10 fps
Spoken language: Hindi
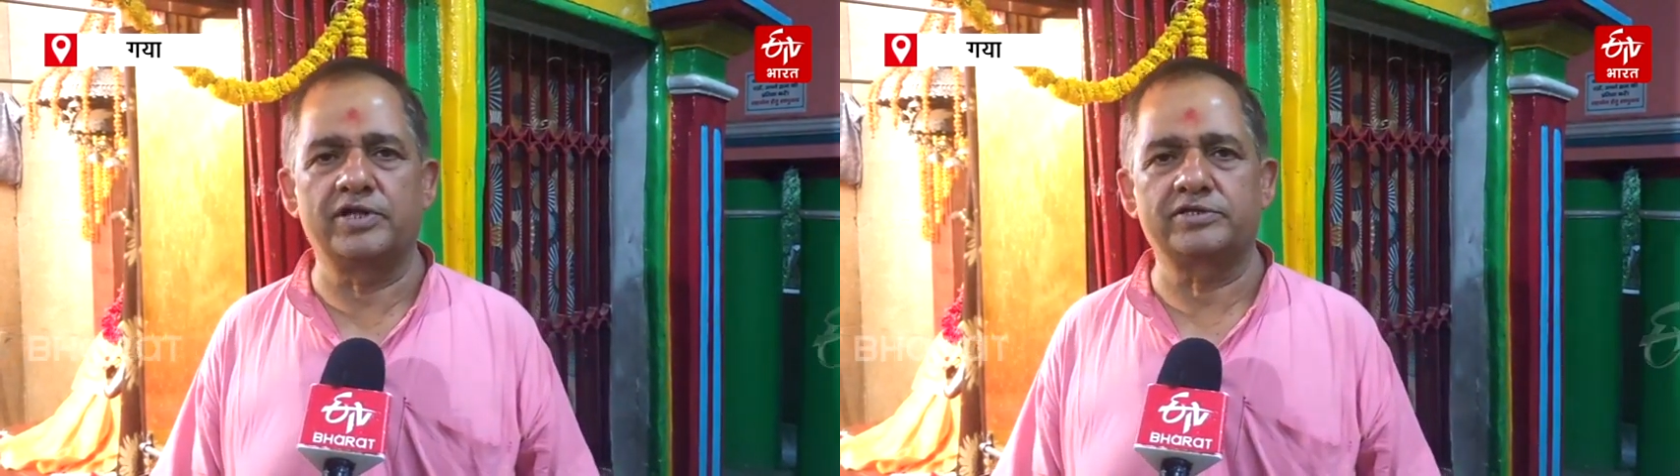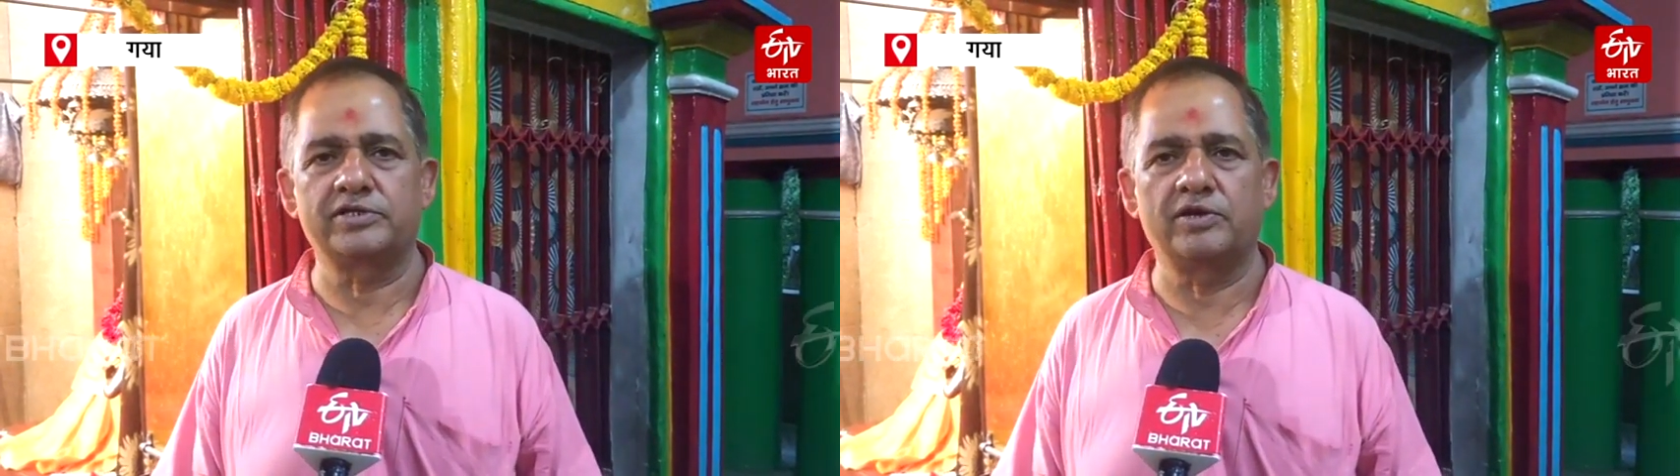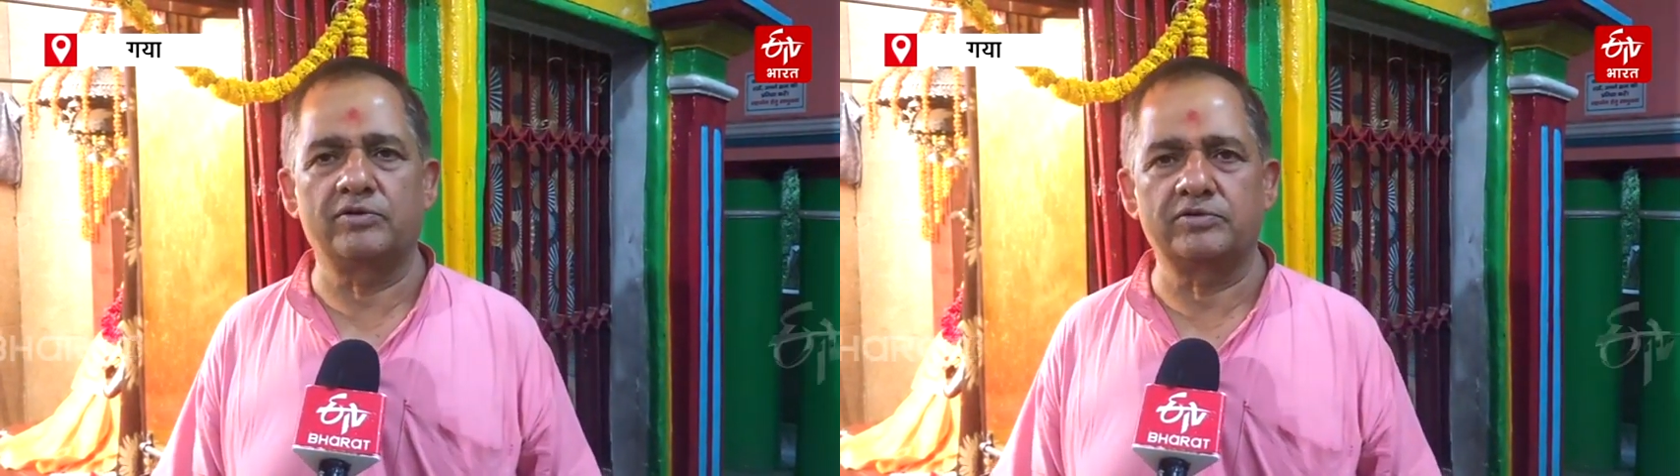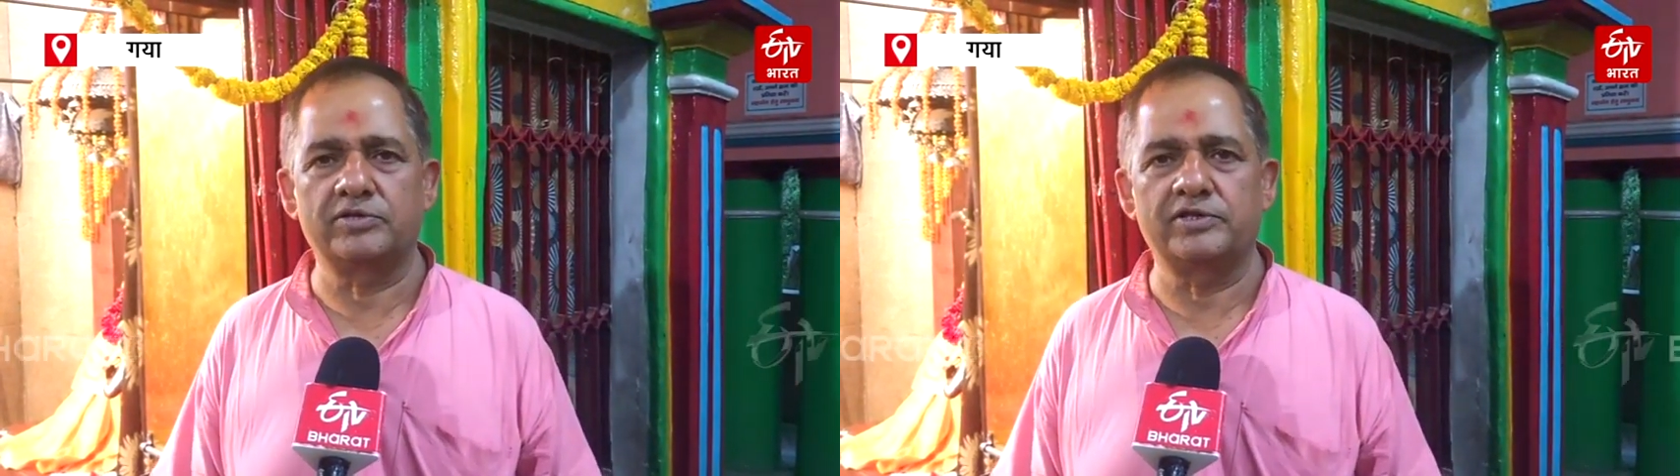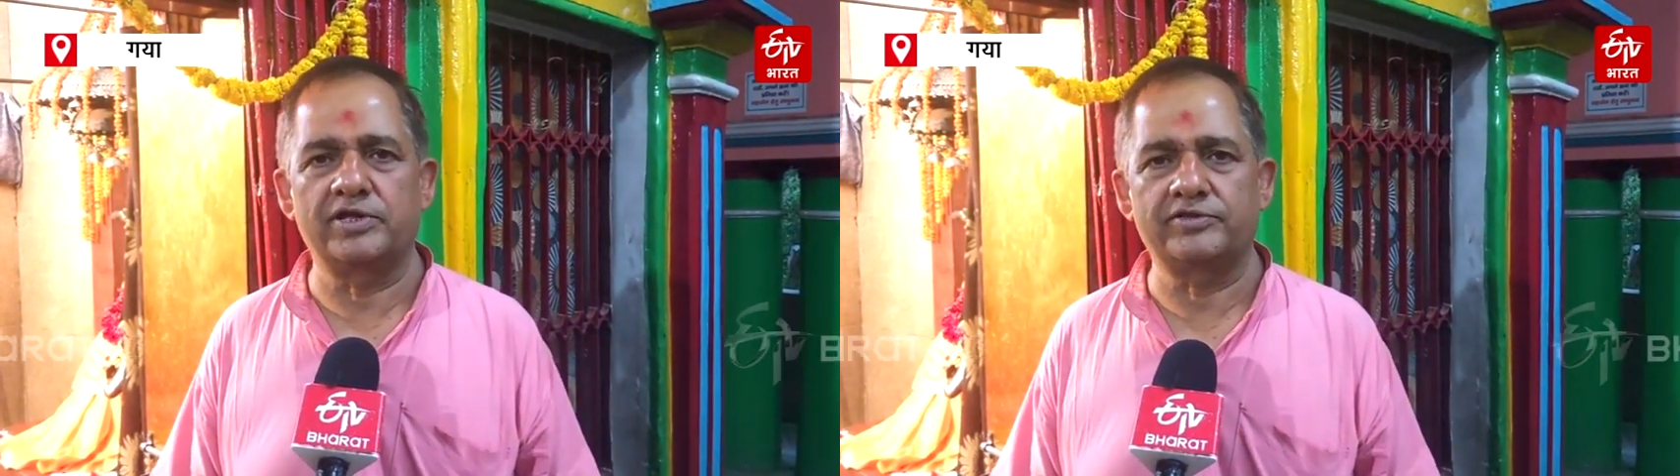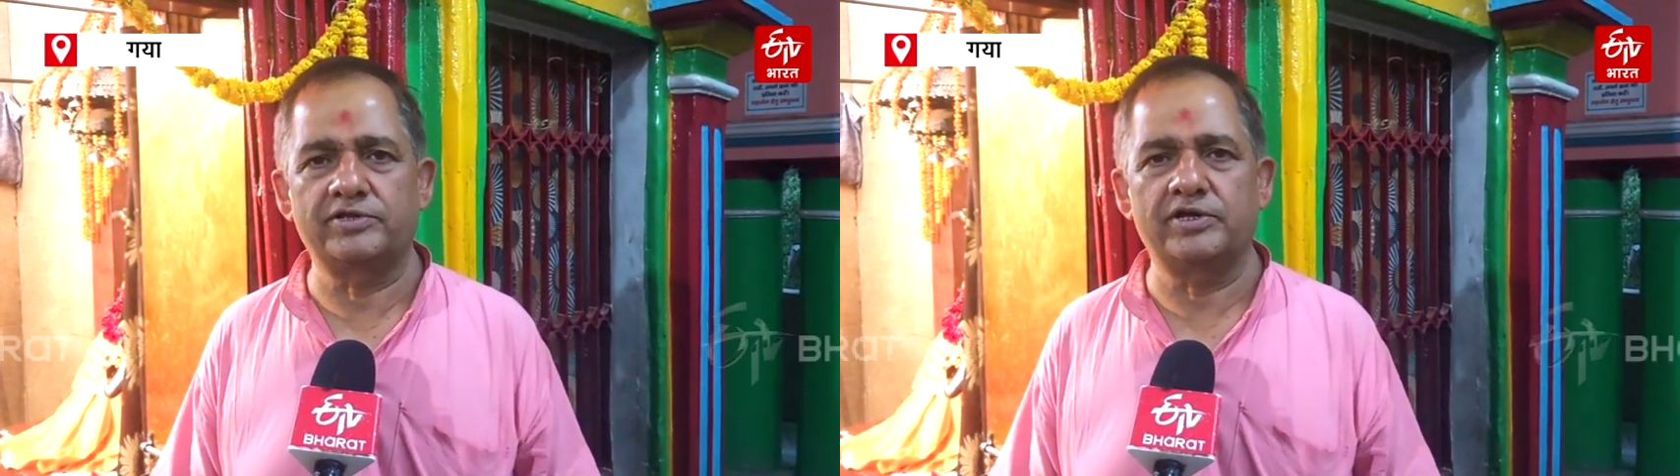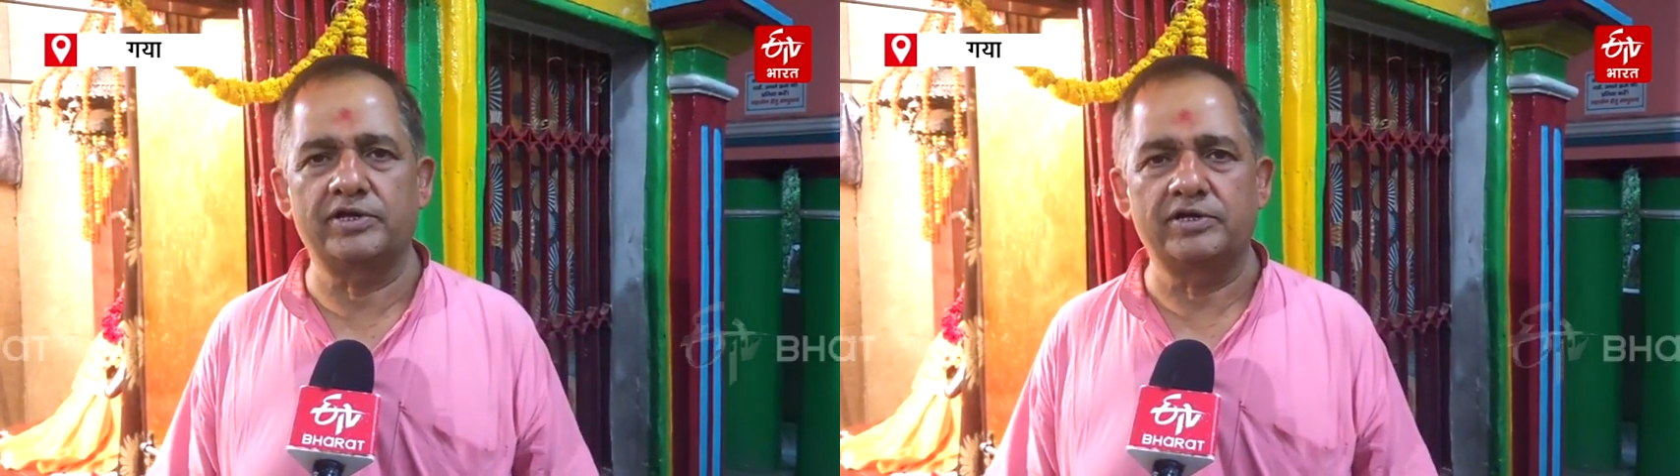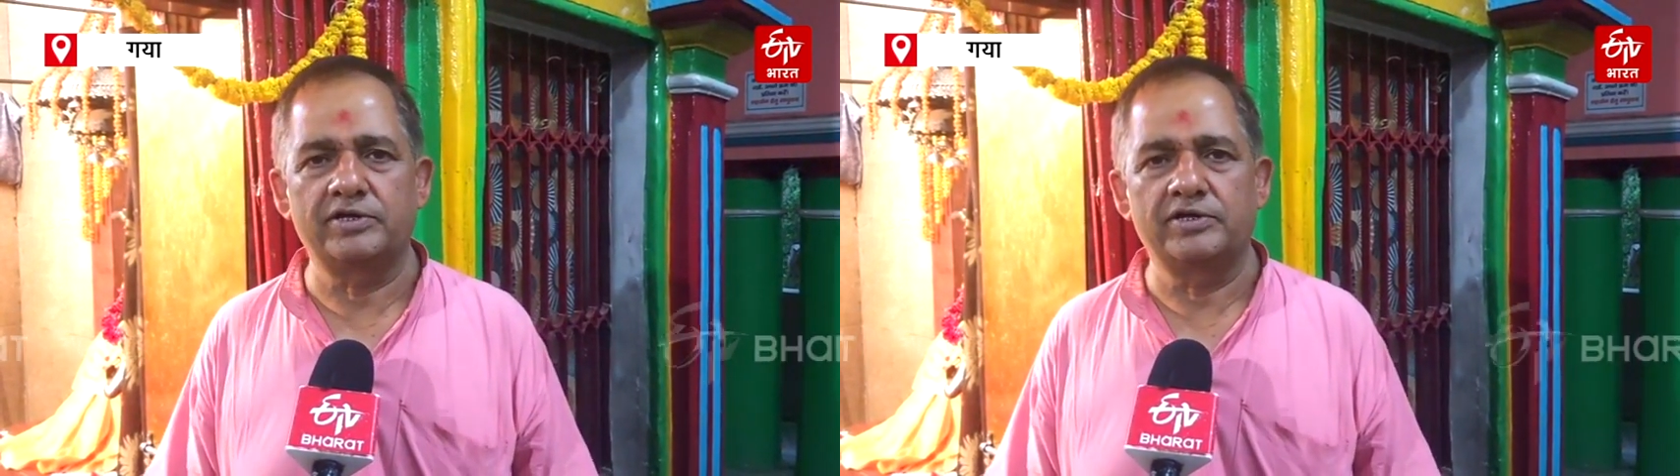जाती है हवन की जाती है